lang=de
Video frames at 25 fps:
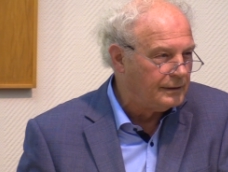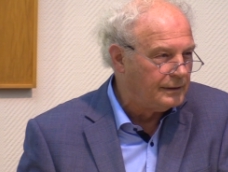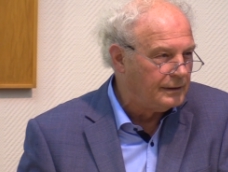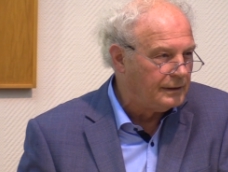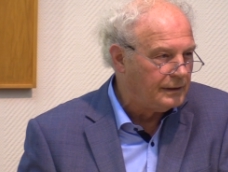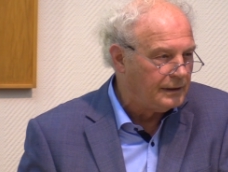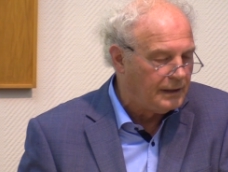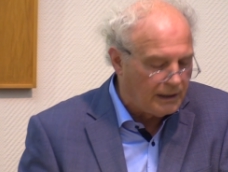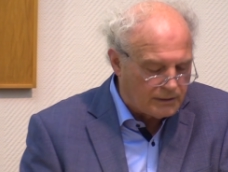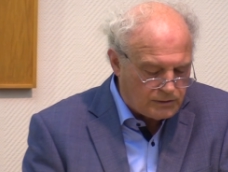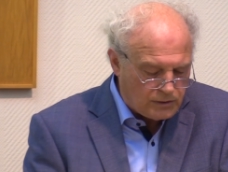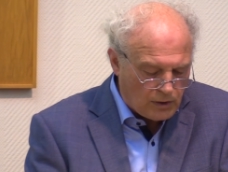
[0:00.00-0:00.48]

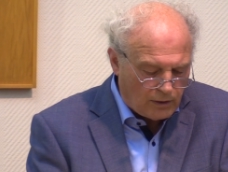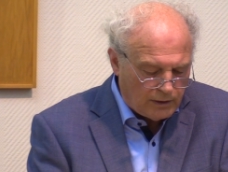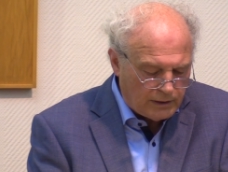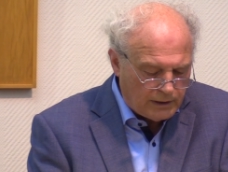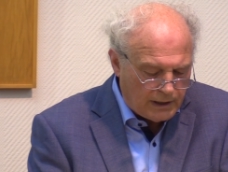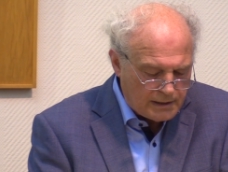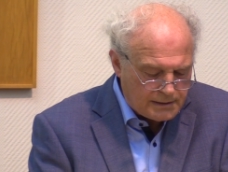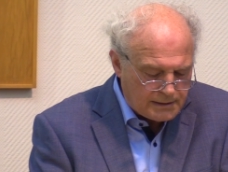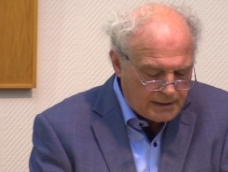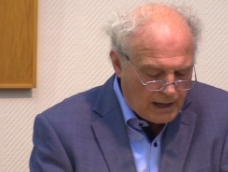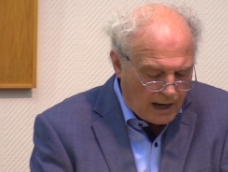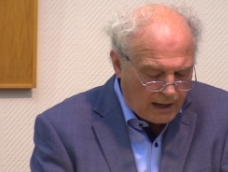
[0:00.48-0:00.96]
Hier soll
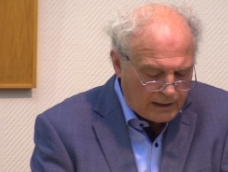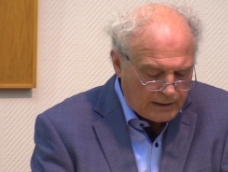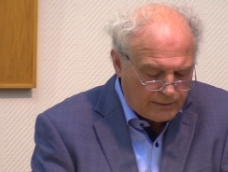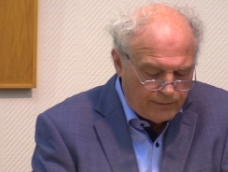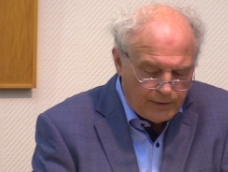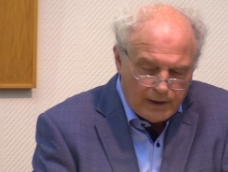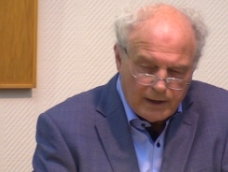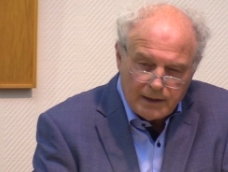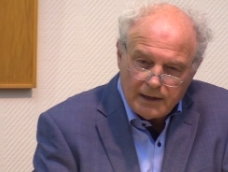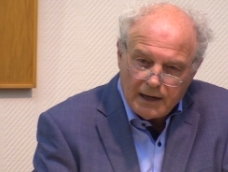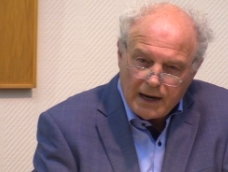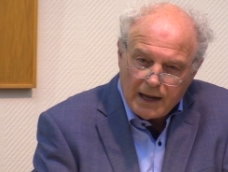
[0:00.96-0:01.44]
gesagt
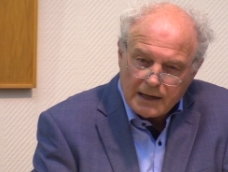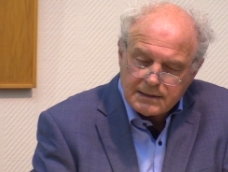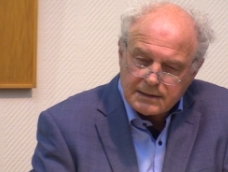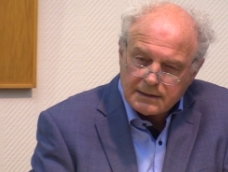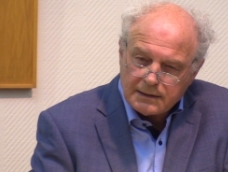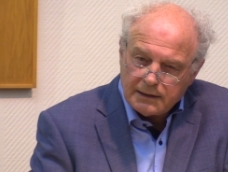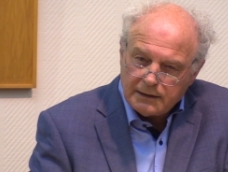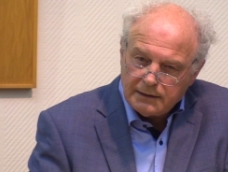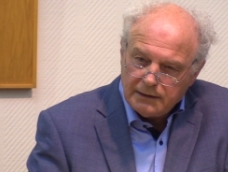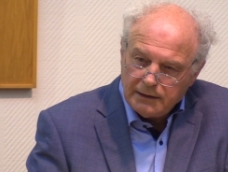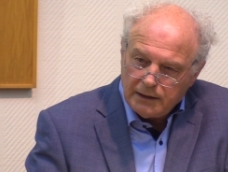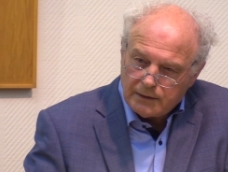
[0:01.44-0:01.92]
werden, lass
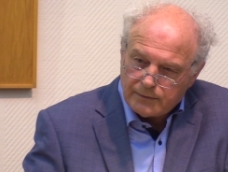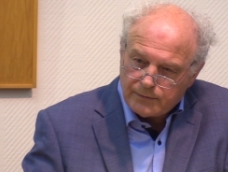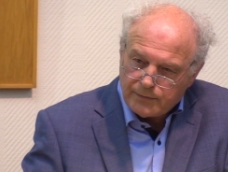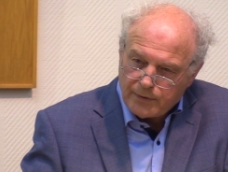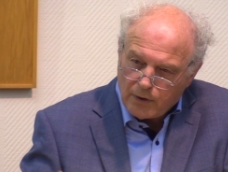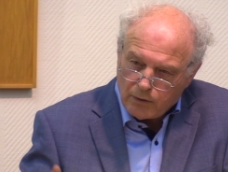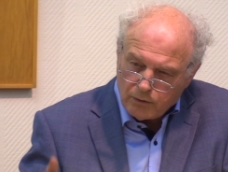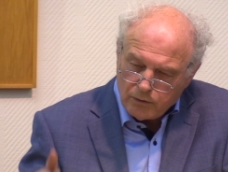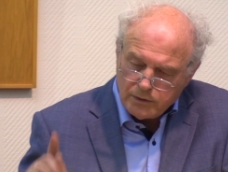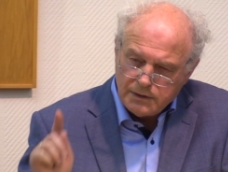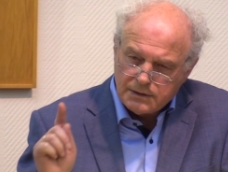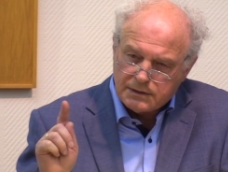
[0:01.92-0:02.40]
dich nicht
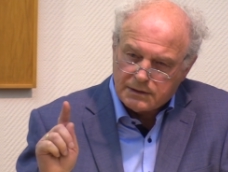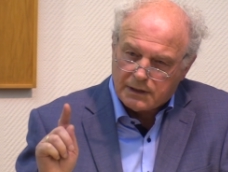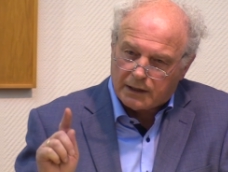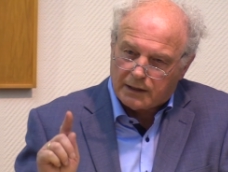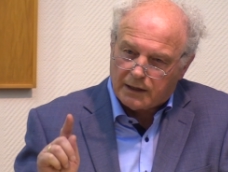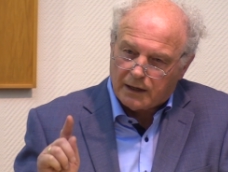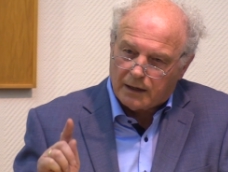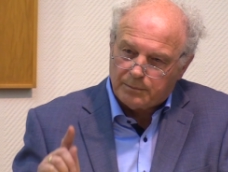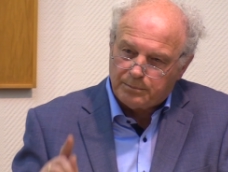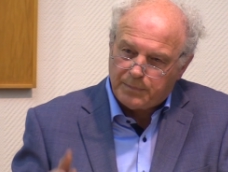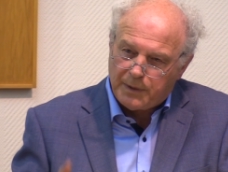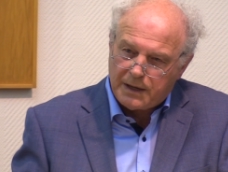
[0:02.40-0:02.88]

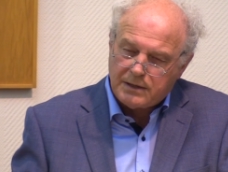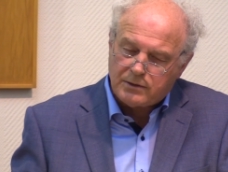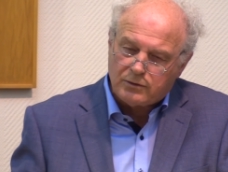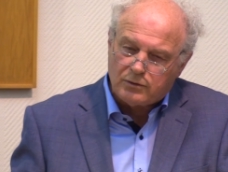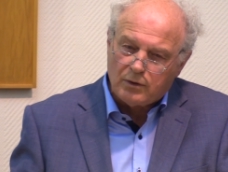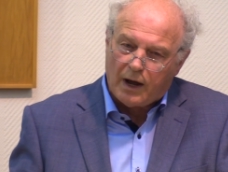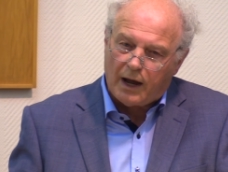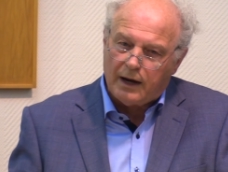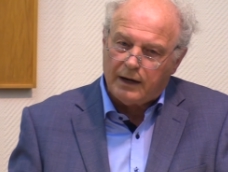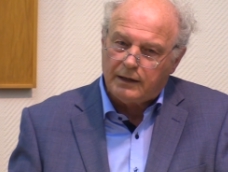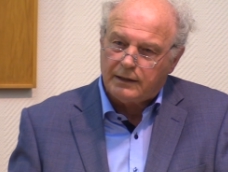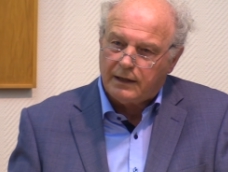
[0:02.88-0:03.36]
verunsichern. Bist du
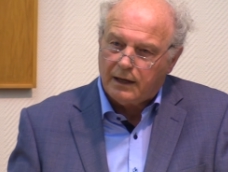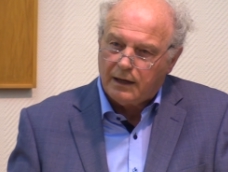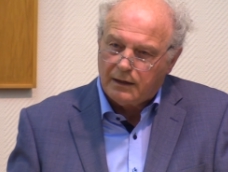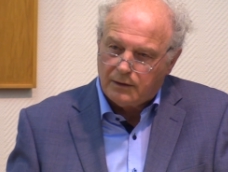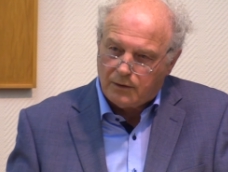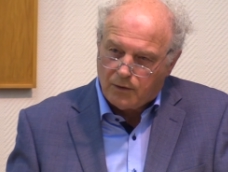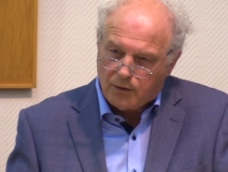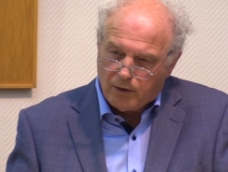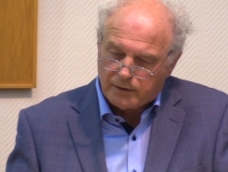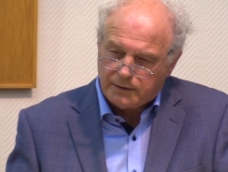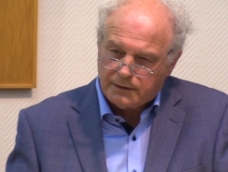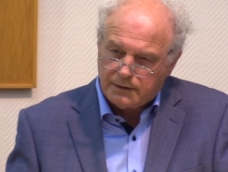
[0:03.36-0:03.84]
ein Kind
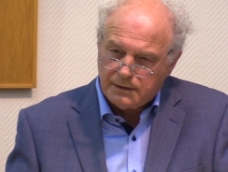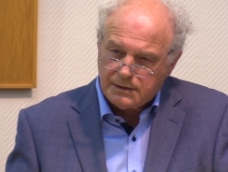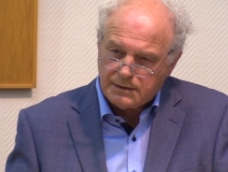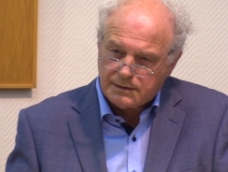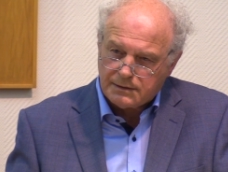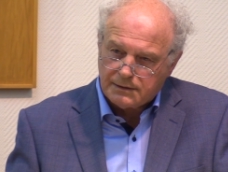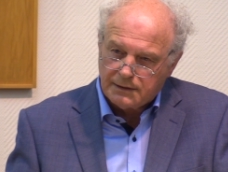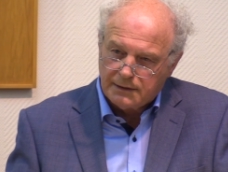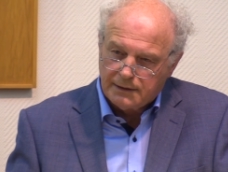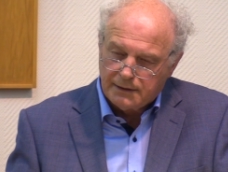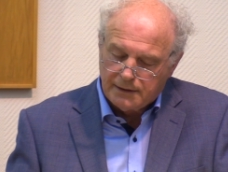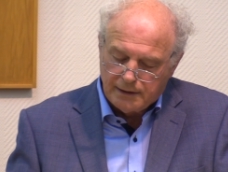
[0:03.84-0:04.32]

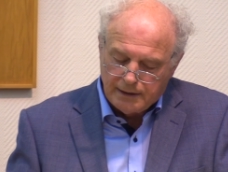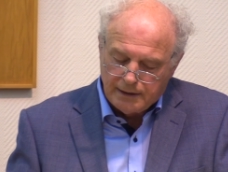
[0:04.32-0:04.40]
Gottes,